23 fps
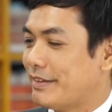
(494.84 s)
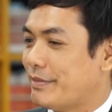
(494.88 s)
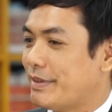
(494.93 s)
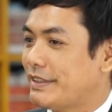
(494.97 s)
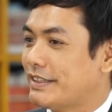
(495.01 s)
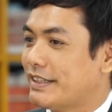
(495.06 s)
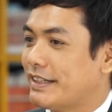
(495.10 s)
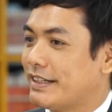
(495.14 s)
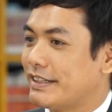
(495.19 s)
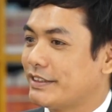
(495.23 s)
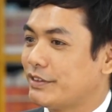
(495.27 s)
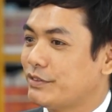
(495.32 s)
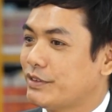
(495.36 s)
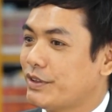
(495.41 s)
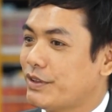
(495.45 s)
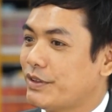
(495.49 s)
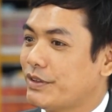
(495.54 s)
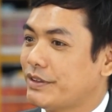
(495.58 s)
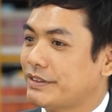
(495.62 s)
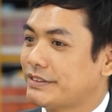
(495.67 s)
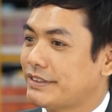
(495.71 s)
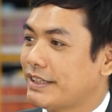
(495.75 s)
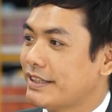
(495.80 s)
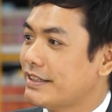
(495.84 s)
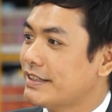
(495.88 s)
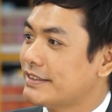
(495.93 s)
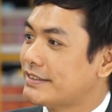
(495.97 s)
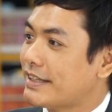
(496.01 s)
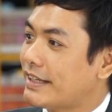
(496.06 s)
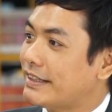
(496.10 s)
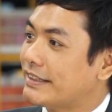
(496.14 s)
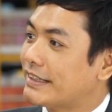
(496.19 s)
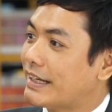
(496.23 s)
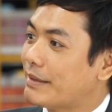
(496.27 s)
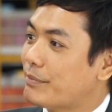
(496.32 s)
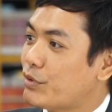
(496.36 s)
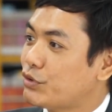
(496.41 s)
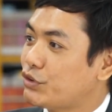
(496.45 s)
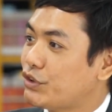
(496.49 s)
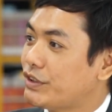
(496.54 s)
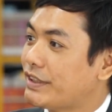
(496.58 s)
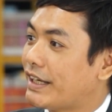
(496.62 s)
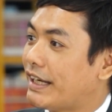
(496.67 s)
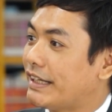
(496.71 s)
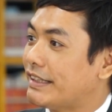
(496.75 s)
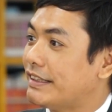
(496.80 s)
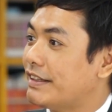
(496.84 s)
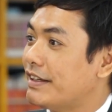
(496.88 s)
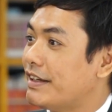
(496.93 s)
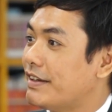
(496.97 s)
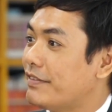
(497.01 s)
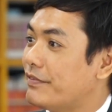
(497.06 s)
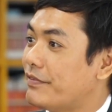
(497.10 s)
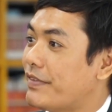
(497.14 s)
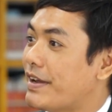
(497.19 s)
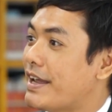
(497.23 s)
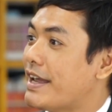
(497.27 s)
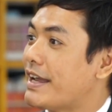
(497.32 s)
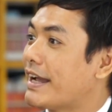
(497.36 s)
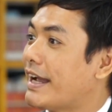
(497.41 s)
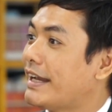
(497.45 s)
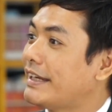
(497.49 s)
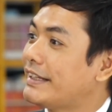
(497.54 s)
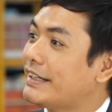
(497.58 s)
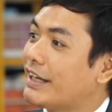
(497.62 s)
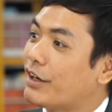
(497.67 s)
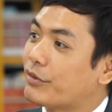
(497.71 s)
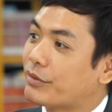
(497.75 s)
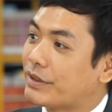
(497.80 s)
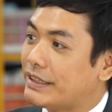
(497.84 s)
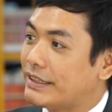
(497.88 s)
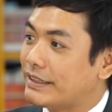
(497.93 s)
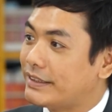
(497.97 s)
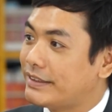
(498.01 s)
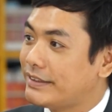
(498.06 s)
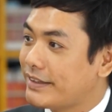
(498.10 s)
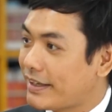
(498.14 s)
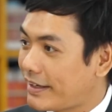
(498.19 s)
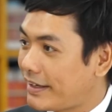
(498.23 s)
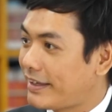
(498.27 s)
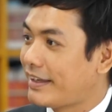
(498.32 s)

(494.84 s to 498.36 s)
Thì bây giờ chúng tôi sẽ đưa dần các môn chuyên ngành về ngay từ học kỳ thứ